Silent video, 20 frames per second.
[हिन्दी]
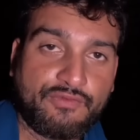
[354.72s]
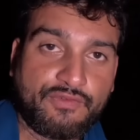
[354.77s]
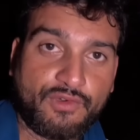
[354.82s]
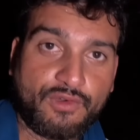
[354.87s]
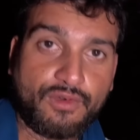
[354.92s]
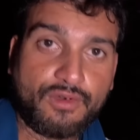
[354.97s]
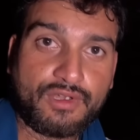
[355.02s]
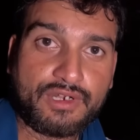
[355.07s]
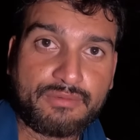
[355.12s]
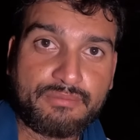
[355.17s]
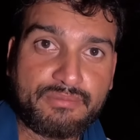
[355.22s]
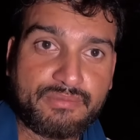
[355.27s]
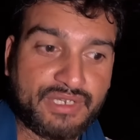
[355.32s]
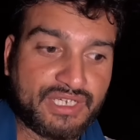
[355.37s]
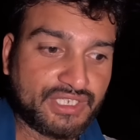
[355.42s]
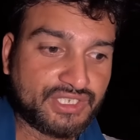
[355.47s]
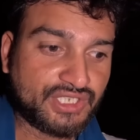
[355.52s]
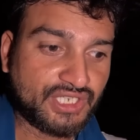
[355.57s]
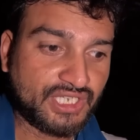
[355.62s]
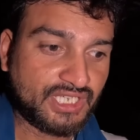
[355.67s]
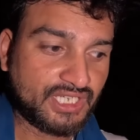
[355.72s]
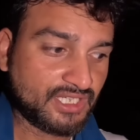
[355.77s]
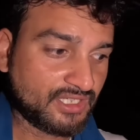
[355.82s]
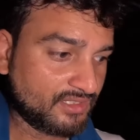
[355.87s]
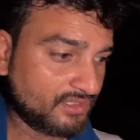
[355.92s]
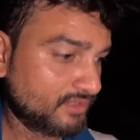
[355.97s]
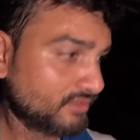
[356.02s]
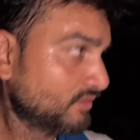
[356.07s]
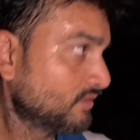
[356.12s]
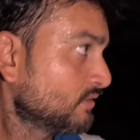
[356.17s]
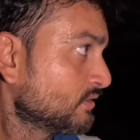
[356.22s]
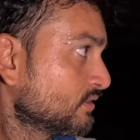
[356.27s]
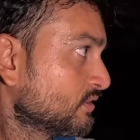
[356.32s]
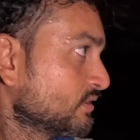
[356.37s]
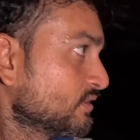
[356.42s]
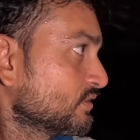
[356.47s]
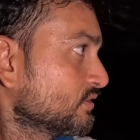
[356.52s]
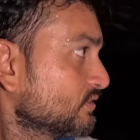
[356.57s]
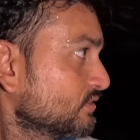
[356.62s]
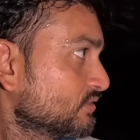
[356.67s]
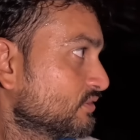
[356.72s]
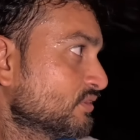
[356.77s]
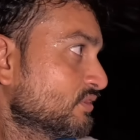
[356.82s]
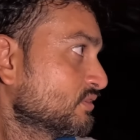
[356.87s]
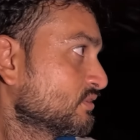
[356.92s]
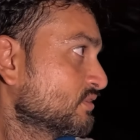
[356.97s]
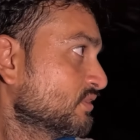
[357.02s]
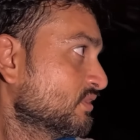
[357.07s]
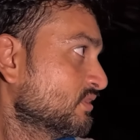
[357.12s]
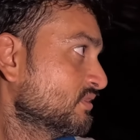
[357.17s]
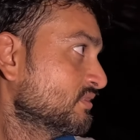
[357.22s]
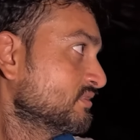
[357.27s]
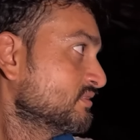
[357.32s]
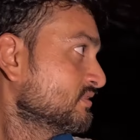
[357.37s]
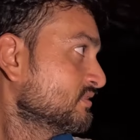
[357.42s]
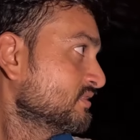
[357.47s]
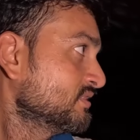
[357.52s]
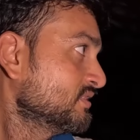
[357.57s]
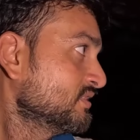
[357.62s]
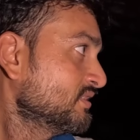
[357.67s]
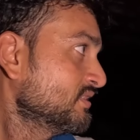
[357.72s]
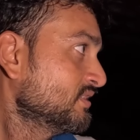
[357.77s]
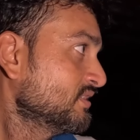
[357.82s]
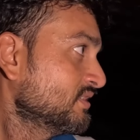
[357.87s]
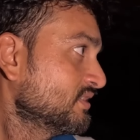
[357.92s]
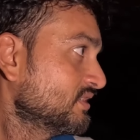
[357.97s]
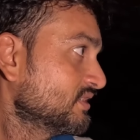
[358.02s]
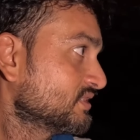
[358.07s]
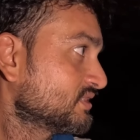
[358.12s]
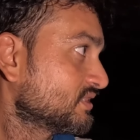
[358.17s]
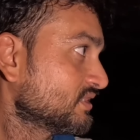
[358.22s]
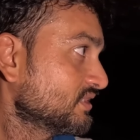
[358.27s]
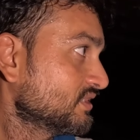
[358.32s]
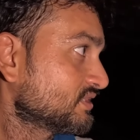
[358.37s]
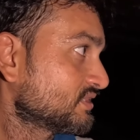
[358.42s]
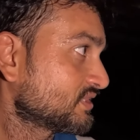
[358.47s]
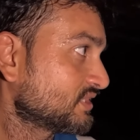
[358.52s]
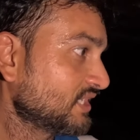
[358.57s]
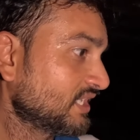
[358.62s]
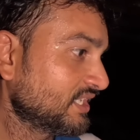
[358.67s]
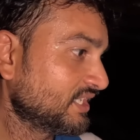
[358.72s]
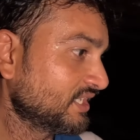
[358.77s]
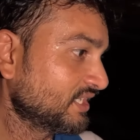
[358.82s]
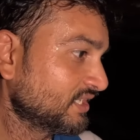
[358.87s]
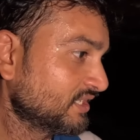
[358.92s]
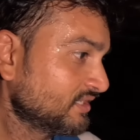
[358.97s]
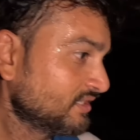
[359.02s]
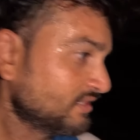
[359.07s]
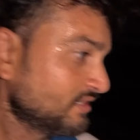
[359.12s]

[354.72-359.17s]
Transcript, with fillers: फोर मीटर नो नो नो यू डोंट गो नो इट्स कैरी